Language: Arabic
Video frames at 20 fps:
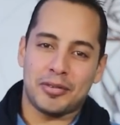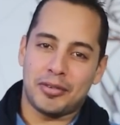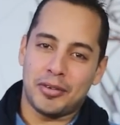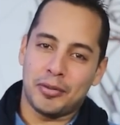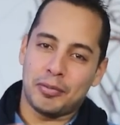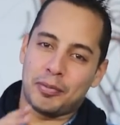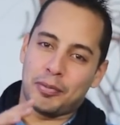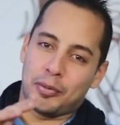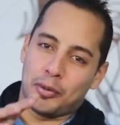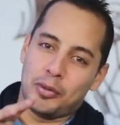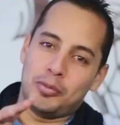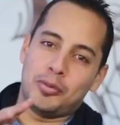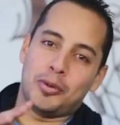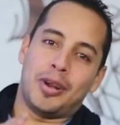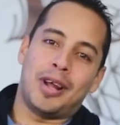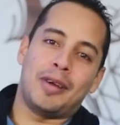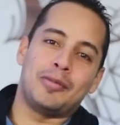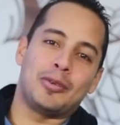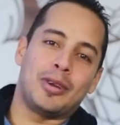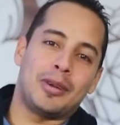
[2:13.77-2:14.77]
في البرومو
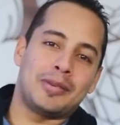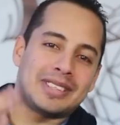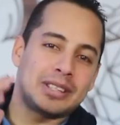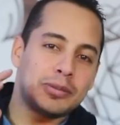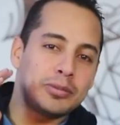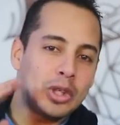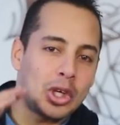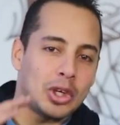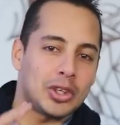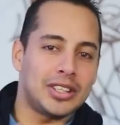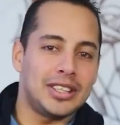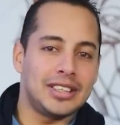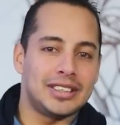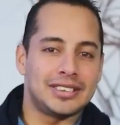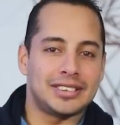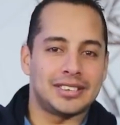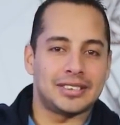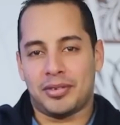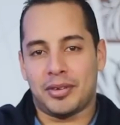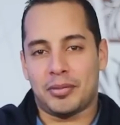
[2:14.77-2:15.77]
الحمد لله بس بظهري
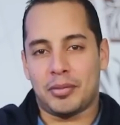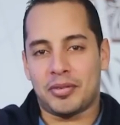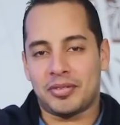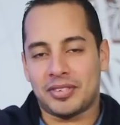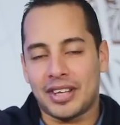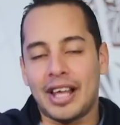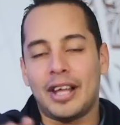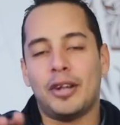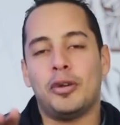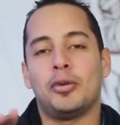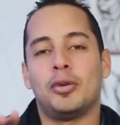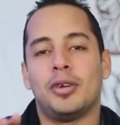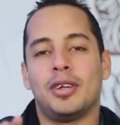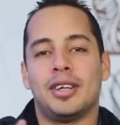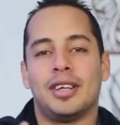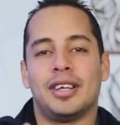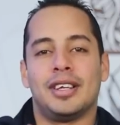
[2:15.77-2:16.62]
فبفتح له